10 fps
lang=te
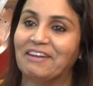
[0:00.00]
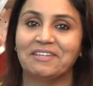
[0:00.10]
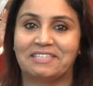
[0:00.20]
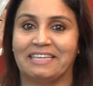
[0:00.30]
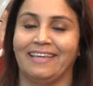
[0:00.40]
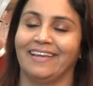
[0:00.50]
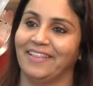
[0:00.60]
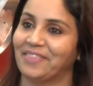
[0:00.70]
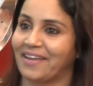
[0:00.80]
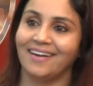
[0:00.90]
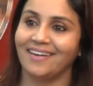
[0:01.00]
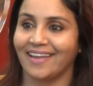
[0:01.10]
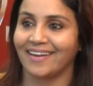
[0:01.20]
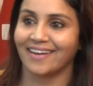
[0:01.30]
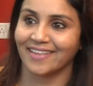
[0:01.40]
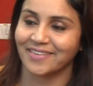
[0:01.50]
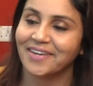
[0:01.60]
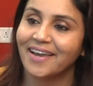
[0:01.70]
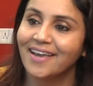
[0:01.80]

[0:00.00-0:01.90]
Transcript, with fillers: ఎనర్జీ అంతకంటే ఏం లేదు